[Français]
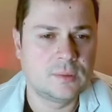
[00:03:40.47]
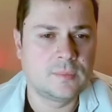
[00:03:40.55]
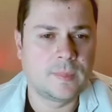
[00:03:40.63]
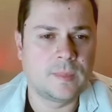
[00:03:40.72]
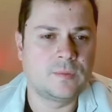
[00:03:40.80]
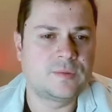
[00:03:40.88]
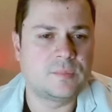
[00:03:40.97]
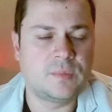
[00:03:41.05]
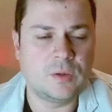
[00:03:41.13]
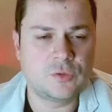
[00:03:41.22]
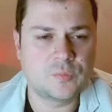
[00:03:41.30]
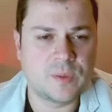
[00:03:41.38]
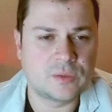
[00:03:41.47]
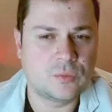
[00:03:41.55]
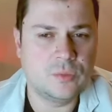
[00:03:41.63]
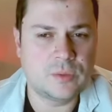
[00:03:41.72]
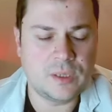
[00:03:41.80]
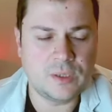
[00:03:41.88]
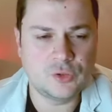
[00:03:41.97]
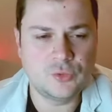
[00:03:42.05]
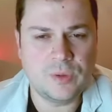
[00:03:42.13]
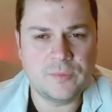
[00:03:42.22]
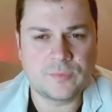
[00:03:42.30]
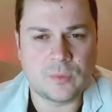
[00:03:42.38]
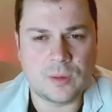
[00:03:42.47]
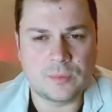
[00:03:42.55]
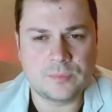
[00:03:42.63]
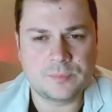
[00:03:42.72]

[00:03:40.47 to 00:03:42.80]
Donc ça me dérange pas trop. Ok, il joue f3.